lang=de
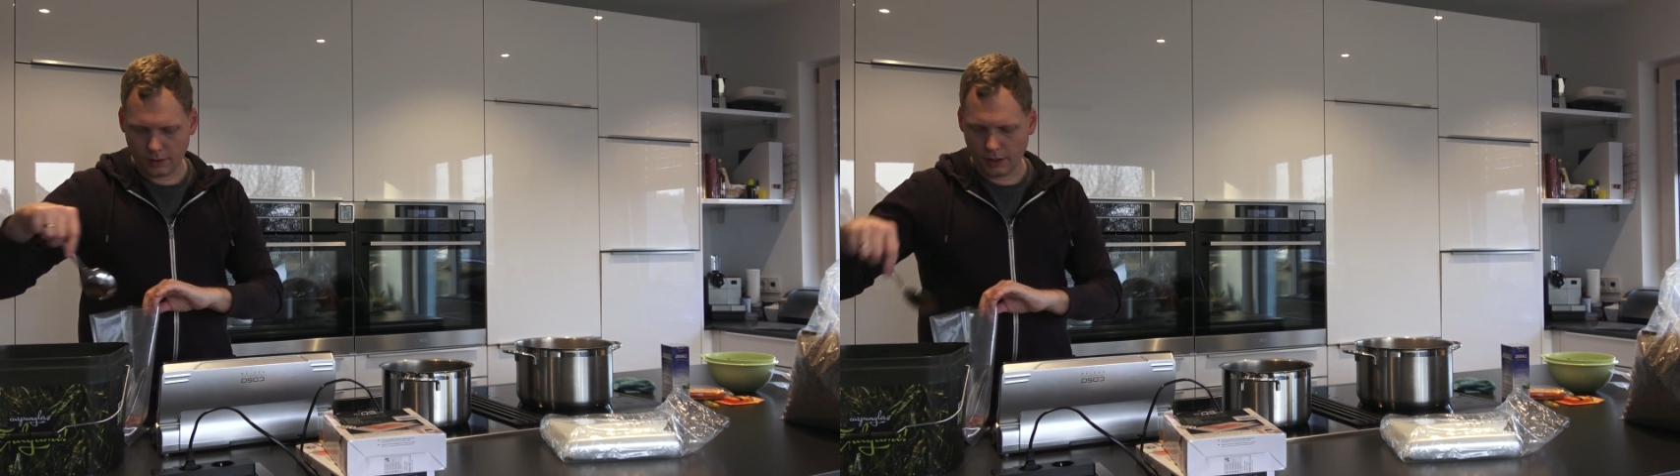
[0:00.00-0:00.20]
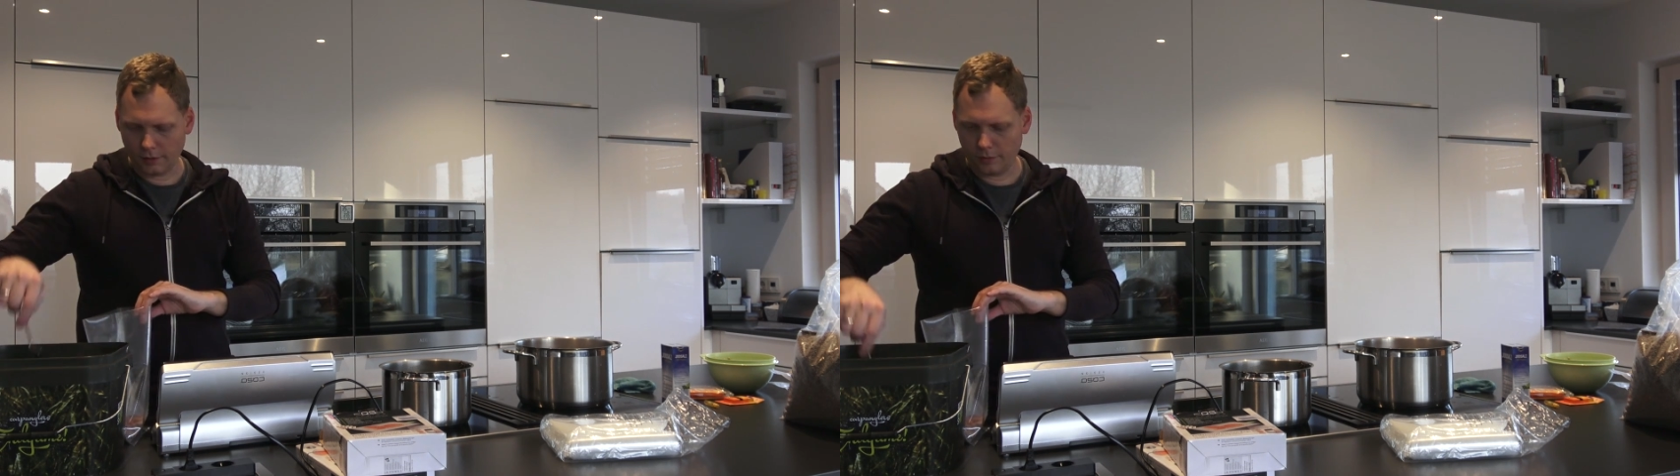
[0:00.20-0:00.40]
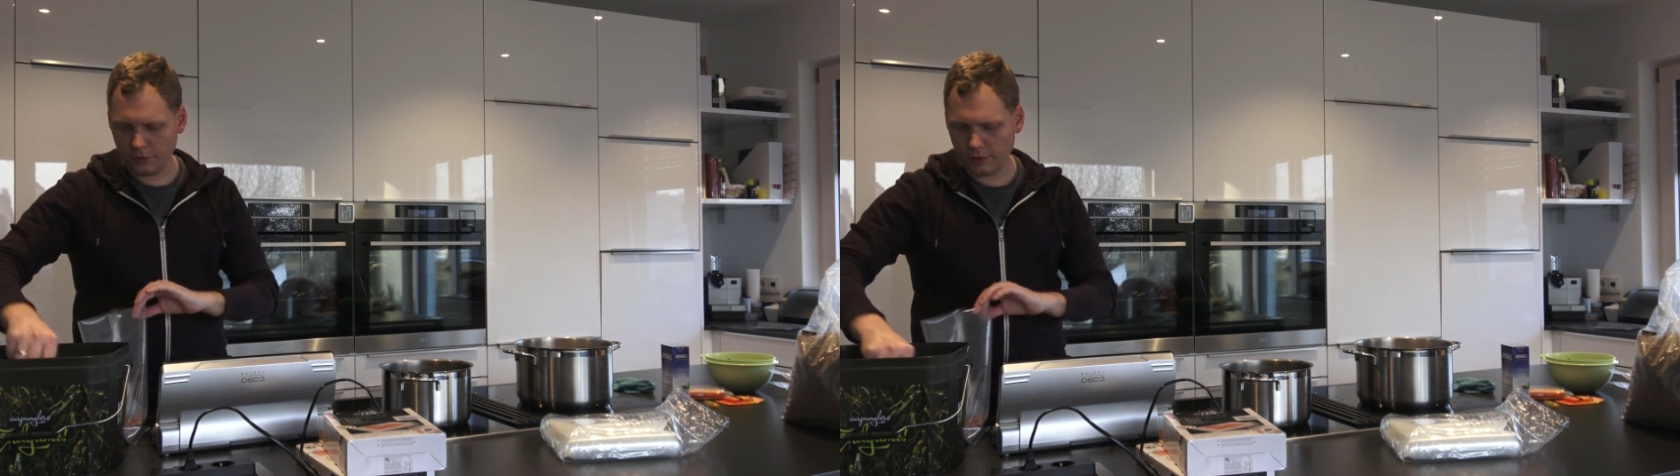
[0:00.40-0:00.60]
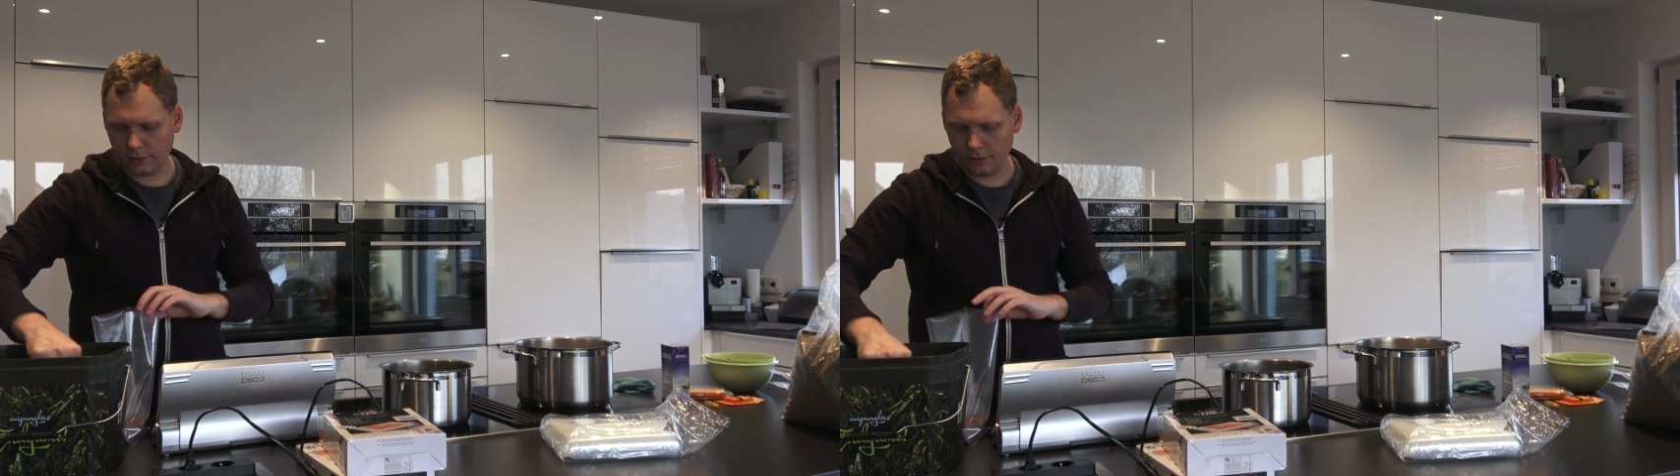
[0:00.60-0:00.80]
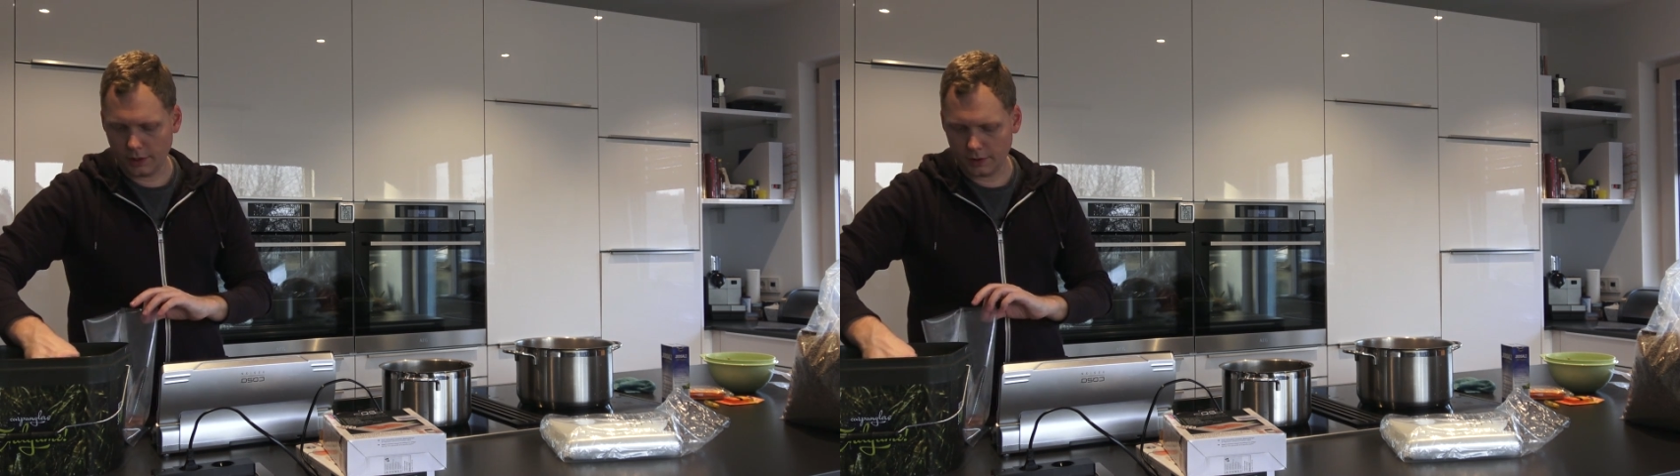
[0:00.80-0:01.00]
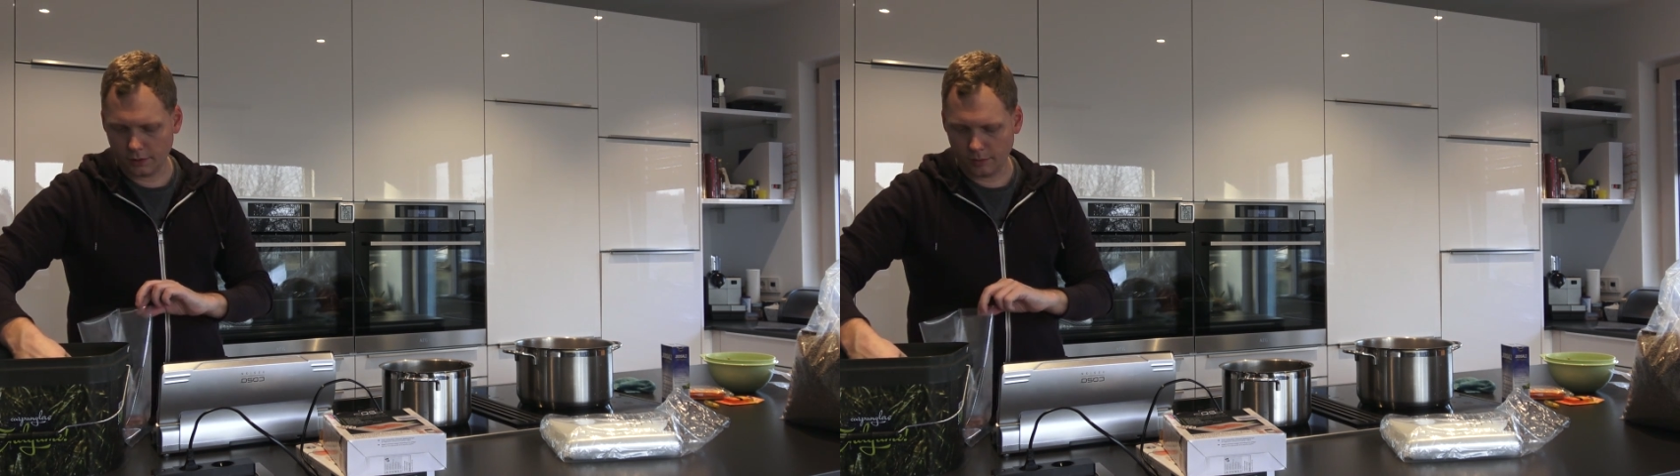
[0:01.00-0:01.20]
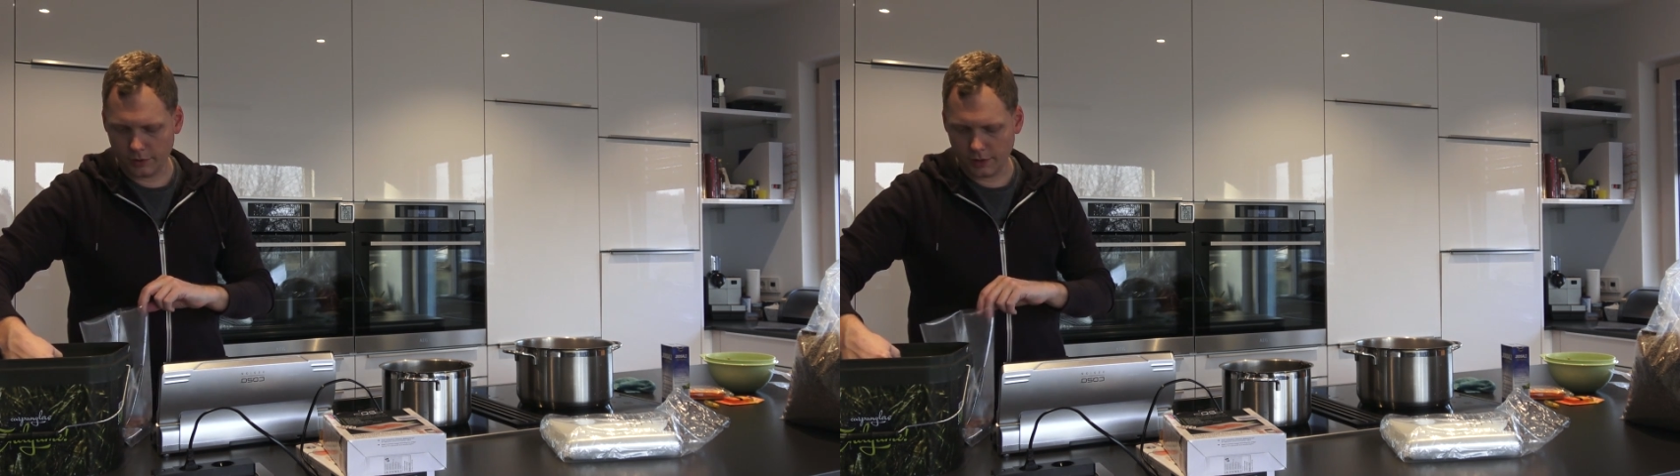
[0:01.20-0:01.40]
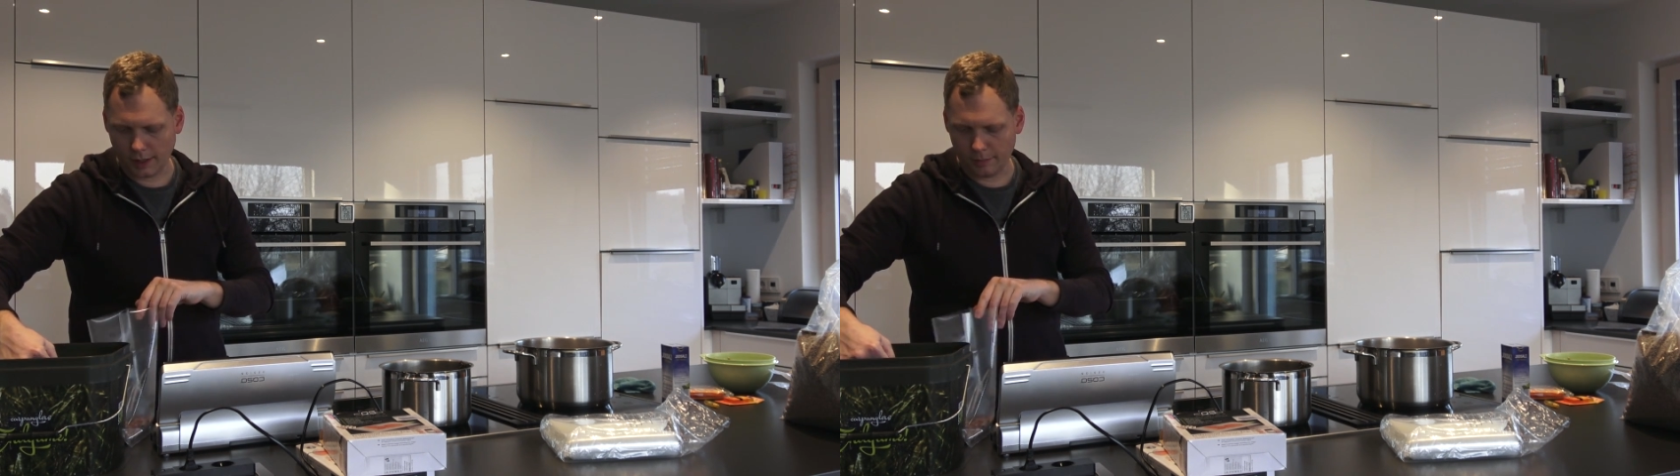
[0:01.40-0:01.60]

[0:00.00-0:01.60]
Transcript: Der Hanf muss natürlich jetzt noch ein bisschen